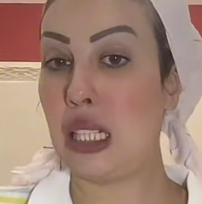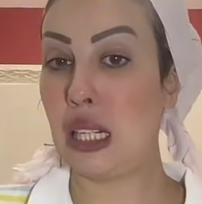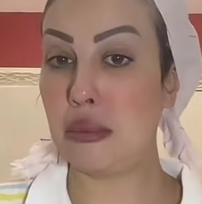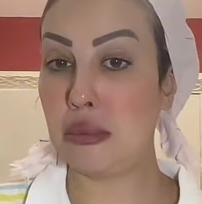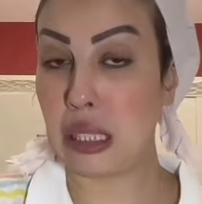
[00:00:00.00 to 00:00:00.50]

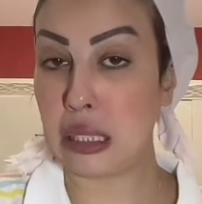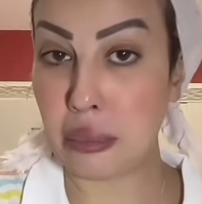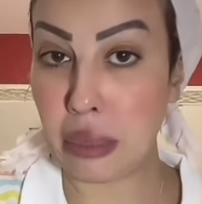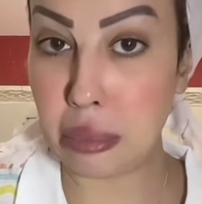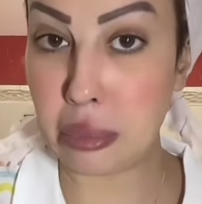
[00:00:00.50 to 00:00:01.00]
عليها
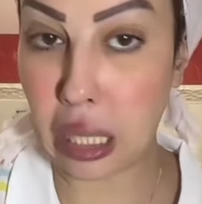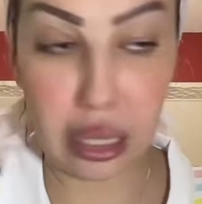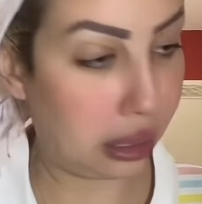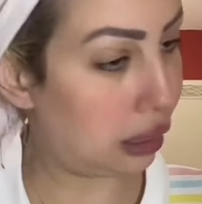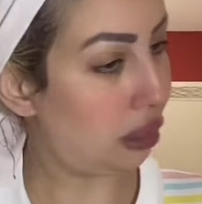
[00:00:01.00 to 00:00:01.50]
كيهضر معاها
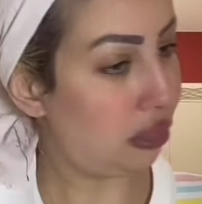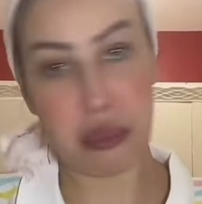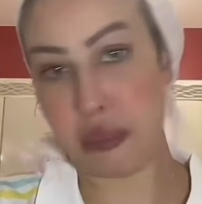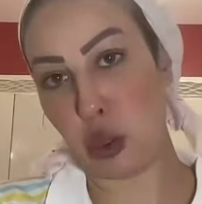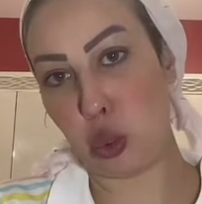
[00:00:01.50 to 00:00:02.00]
بالطليانيه ما
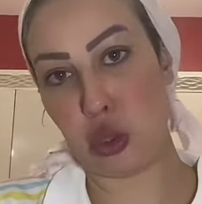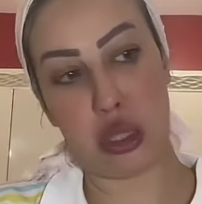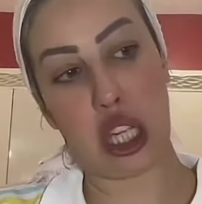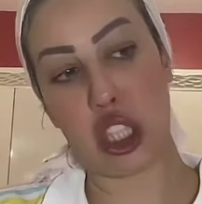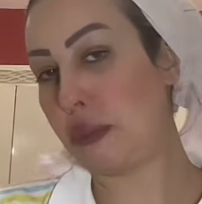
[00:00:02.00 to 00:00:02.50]

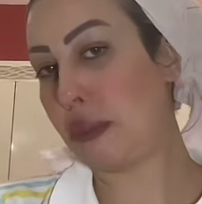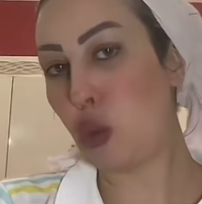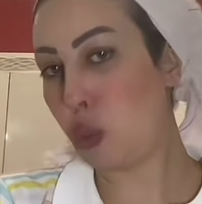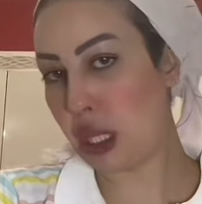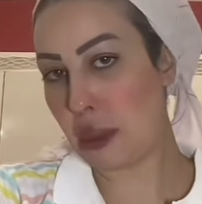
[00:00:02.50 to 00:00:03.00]
فهماتوش لقاش
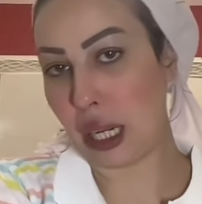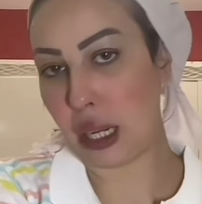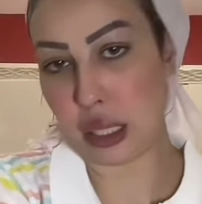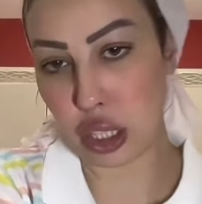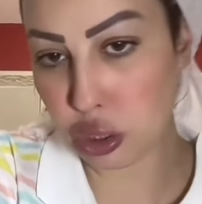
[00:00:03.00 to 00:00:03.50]
اميه ما
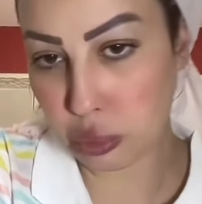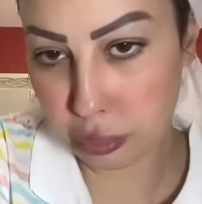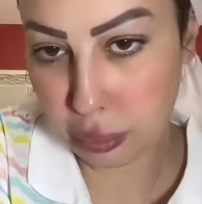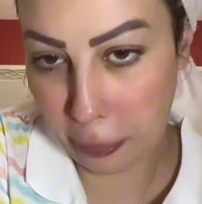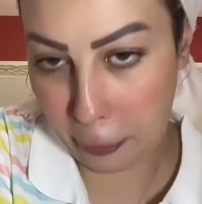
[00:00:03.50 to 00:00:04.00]

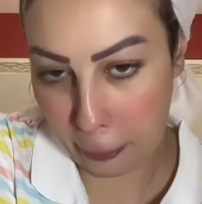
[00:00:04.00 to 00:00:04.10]
قريهاش